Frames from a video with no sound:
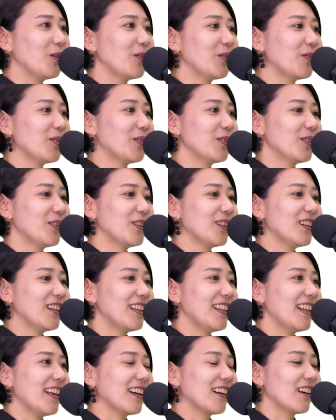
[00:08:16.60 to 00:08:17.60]
ええ、
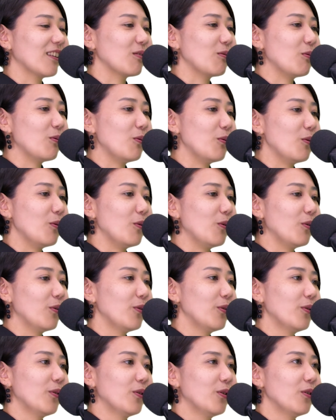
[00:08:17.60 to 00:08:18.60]
なんかこう